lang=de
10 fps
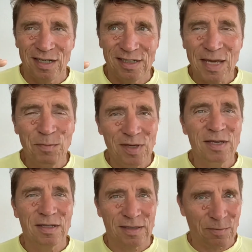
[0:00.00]

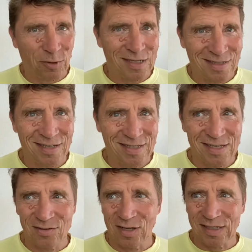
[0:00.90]
neben dem Russell
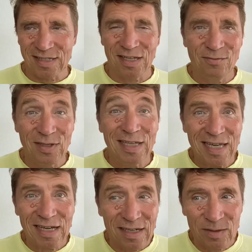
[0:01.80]
gesessen, hat gesehen, wie
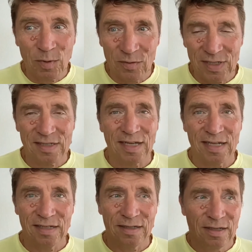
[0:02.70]
er immer wieder
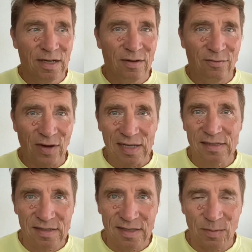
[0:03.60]
seine
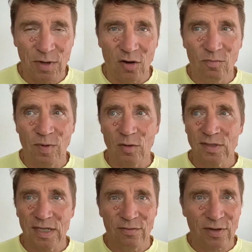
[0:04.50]
Funnel-Systeme aufbaut,
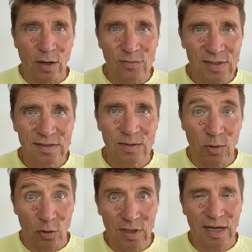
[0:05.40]
seine
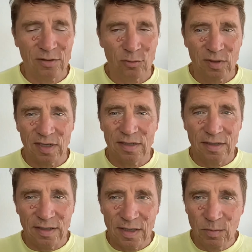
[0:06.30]
Verkaufssysteme online und dann
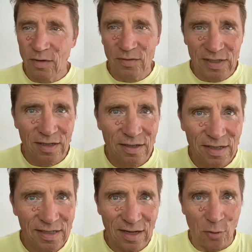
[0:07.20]
immer
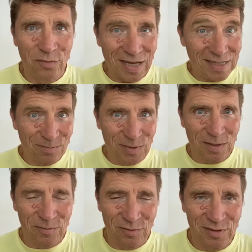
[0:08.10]
wieder einen Haufen Geld mit
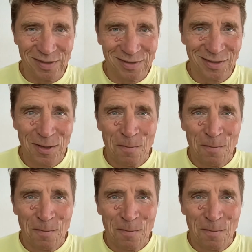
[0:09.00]
verdient.